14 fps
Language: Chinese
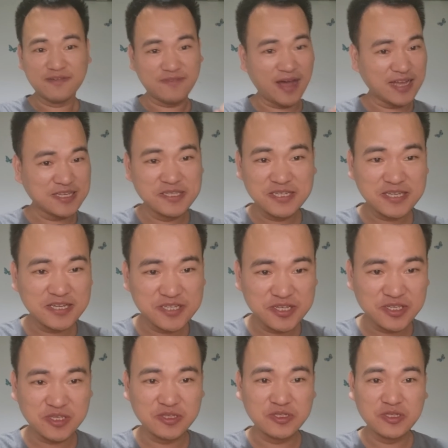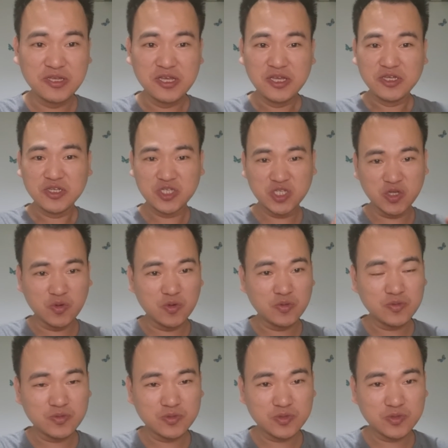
发生这个事情受。